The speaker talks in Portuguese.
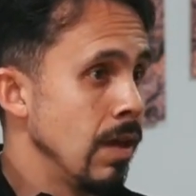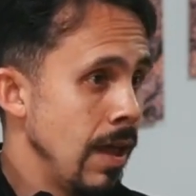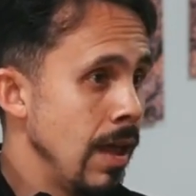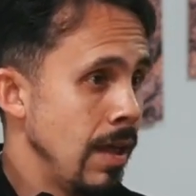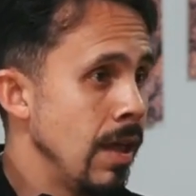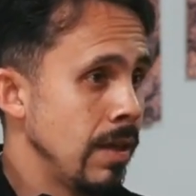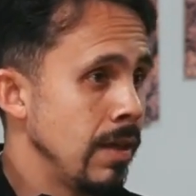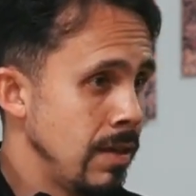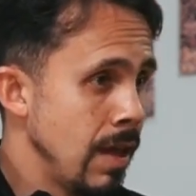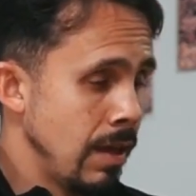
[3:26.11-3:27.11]
eh,
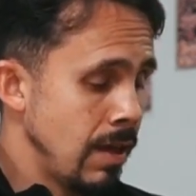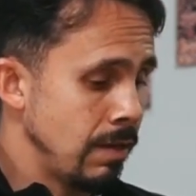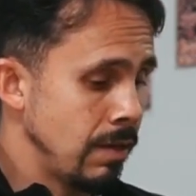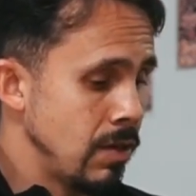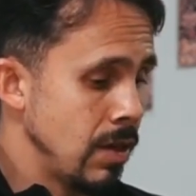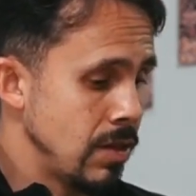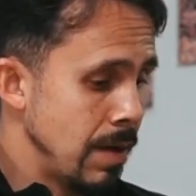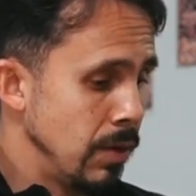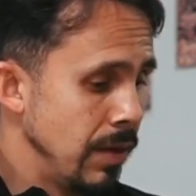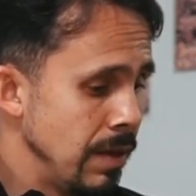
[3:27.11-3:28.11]
eh, que exigia de
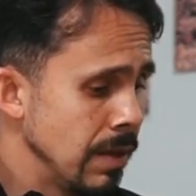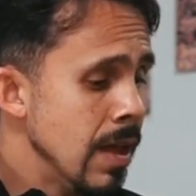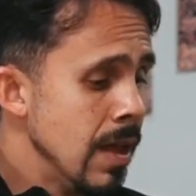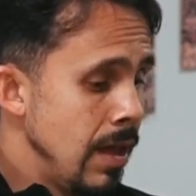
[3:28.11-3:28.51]
japonês.